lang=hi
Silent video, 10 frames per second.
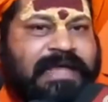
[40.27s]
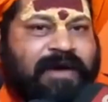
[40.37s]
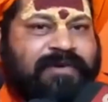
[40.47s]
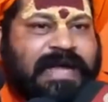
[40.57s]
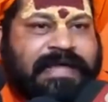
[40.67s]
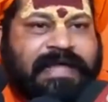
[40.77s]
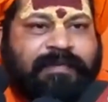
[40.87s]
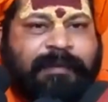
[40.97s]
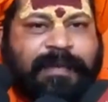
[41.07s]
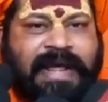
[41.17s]
क्या उनका ये
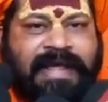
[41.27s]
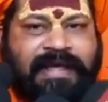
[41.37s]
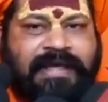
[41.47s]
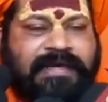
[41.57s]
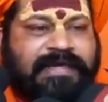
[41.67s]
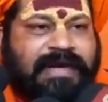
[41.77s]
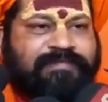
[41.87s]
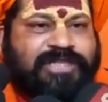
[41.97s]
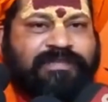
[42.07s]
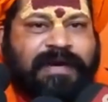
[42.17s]
अभिप्राय है कि
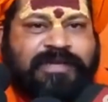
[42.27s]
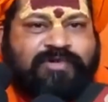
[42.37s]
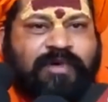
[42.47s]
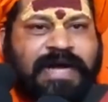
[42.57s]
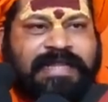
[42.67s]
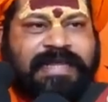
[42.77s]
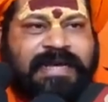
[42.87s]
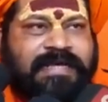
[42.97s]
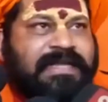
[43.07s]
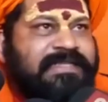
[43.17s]
रामचेत मानस को गाली
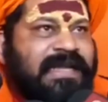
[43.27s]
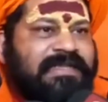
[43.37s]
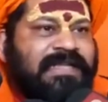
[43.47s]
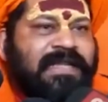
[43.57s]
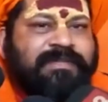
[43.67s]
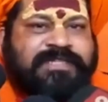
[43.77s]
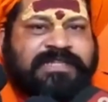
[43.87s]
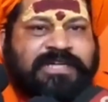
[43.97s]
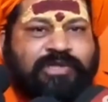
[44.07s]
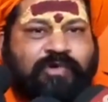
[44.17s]
देना सनातन धर्म
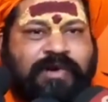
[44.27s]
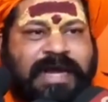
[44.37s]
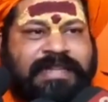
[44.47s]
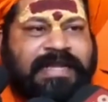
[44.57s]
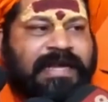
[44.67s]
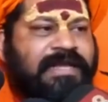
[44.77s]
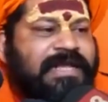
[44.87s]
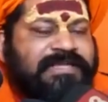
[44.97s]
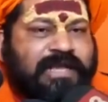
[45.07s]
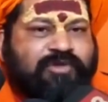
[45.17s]
संस्कृति को गाली देना
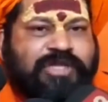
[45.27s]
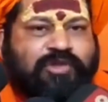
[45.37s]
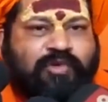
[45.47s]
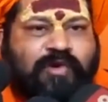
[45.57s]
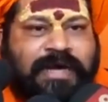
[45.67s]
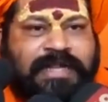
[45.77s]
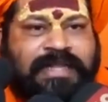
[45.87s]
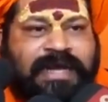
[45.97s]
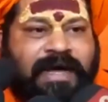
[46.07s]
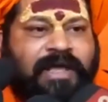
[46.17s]
साधु संतों को गाली
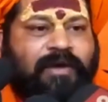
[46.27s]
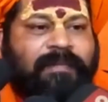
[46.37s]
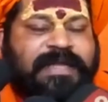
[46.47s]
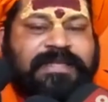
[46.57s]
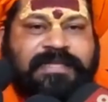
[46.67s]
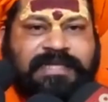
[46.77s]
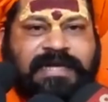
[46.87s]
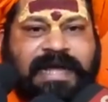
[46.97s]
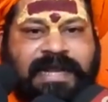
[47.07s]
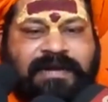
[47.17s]
देना मैं जैसे
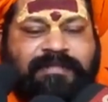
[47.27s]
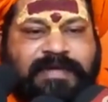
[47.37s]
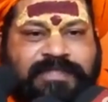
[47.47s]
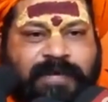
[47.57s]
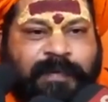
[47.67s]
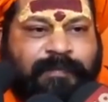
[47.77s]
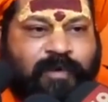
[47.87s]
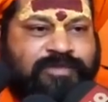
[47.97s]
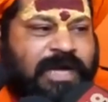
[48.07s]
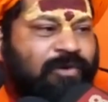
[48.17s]
कार्यक्रम स्थल पर
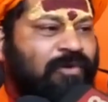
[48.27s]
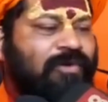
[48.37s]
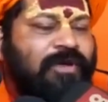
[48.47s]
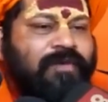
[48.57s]
पहुंचा हूं